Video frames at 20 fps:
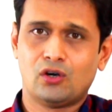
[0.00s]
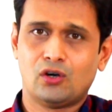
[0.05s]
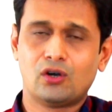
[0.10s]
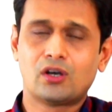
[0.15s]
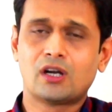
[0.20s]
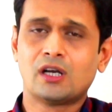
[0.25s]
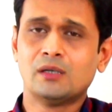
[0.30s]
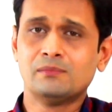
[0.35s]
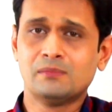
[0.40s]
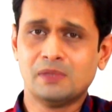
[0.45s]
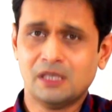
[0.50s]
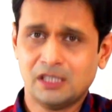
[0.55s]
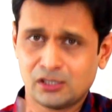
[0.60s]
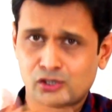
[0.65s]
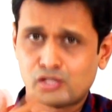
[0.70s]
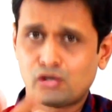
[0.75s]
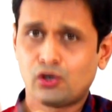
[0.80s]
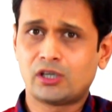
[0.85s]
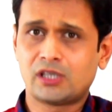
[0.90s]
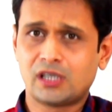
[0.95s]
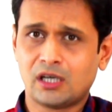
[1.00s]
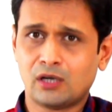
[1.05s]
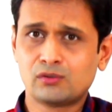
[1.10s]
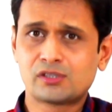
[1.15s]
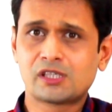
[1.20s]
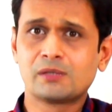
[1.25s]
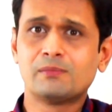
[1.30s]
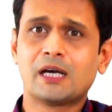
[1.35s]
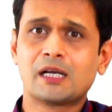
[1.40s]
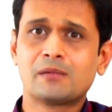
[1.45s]
और हम स्लॉटर
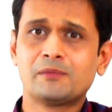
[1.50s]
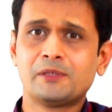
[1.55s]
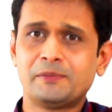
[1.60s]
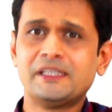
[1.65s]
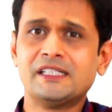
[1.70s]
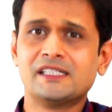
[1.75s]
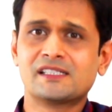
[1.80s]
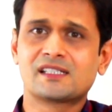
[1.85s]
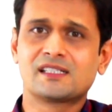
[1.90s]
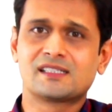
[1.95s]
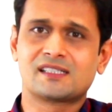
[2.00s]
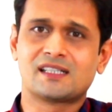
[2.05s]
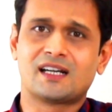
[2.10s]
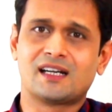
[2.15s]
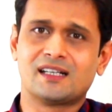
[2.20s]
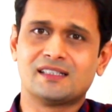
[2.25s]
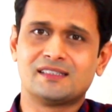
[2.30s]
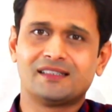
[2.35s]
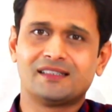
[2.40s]
हाउस के बारे में भी डिस्कस कर रहे